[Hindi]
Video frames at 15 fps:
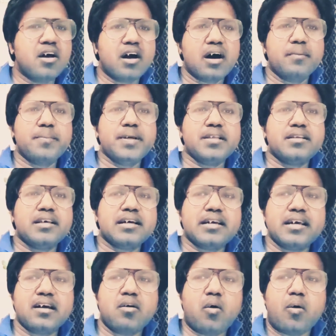अभी तक
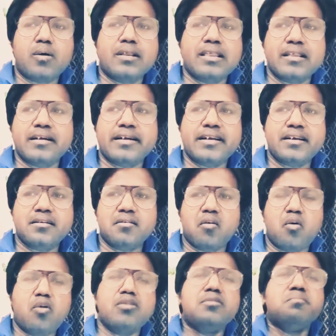यार ऑलरेडी
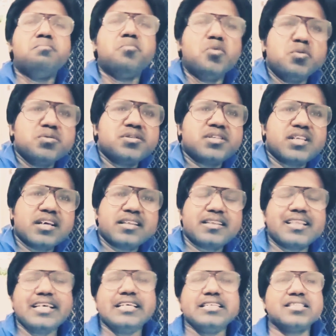ऑलमोस्ट
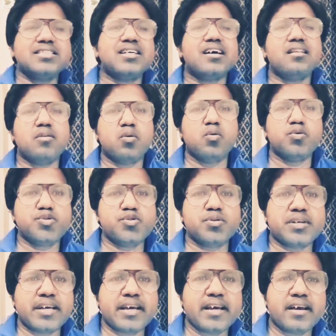तीन साल हो
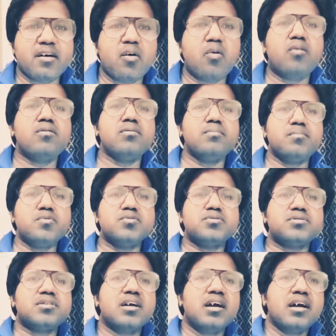चुके हैं
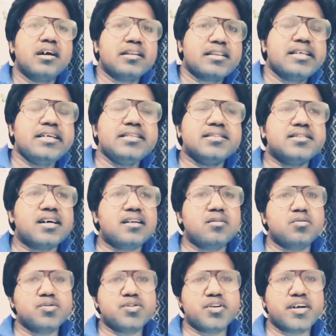ऑलमोस्ट तीन साल
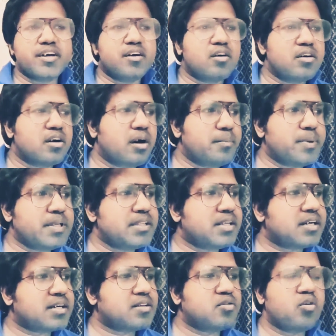हो चुके हैं और अभी
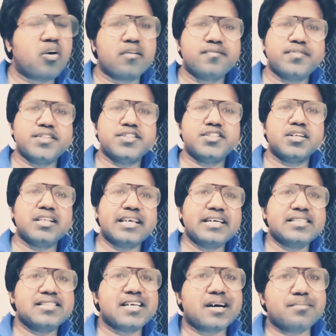तक तो ऑफिशियल
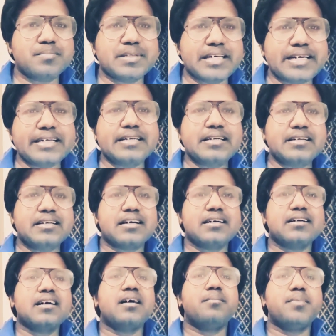एग्ज़ाम डेट
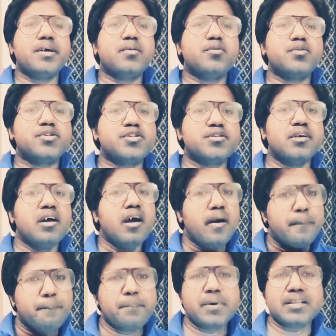तक का भी कुछ
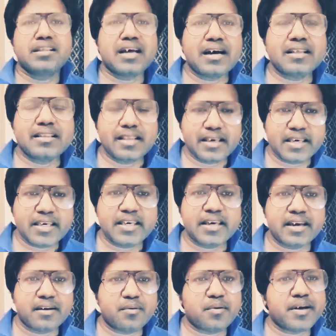पता नहीं
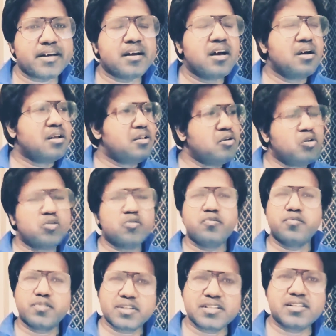है राइट लोग
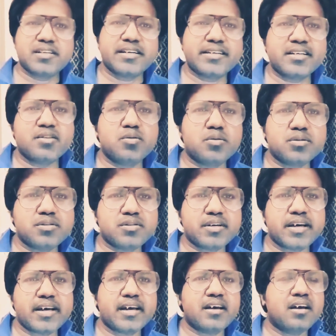फ्रस्ट्रेटेड हो
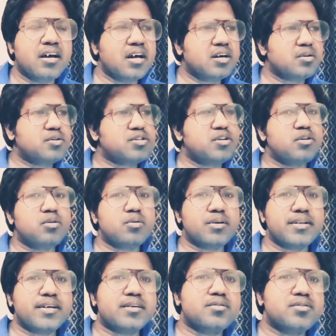चुके हैं कुछ
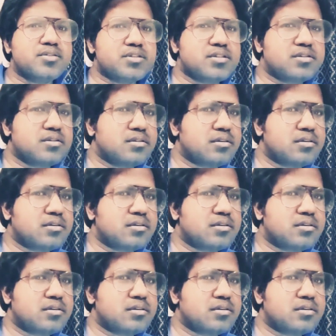लोगों ने कुछ